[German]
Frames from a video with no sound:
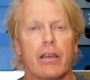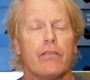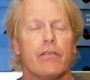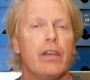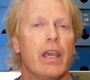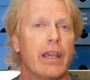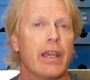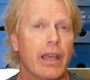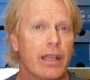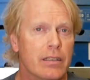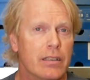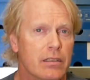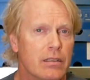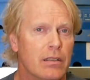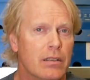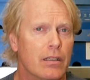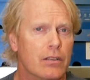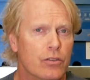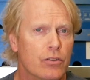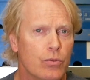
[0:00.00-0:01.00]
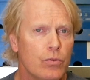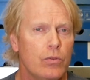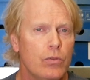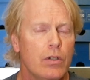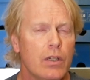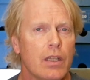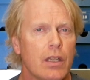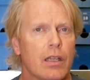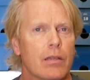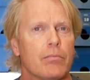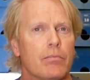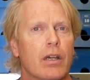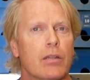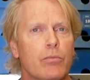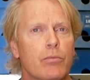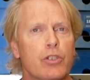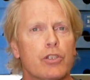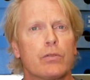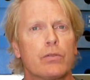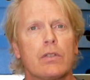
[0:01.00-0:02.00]
Wir ergänzen dazu,
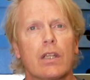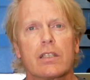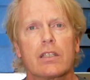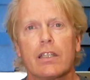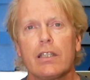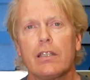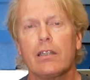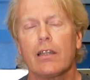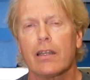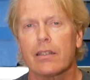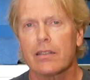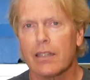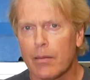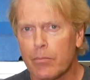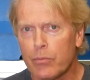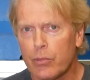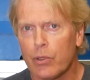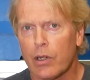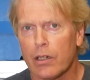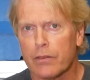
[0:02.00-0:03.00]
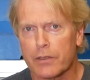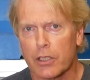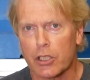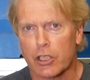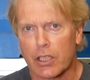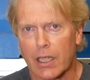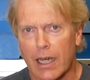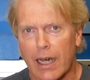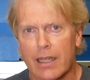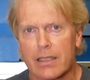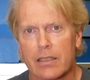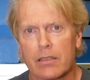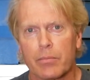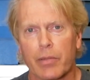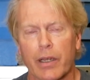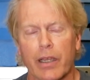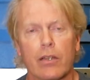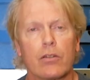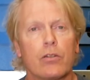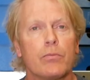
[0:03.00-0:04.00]
man muss schon das richtige Tempo auf die Straße
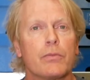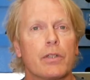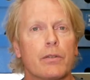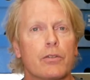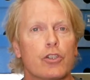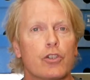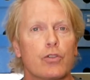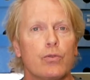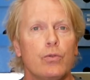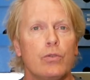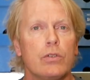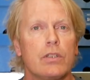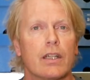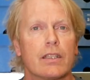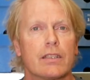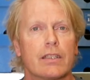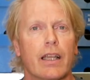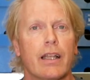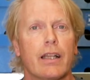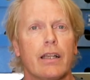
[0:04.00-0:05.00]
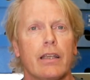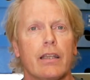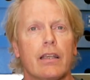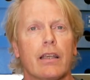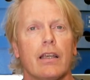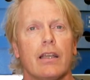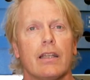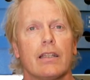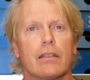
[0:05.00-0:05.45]
bringen, um den Schuh tatsächlich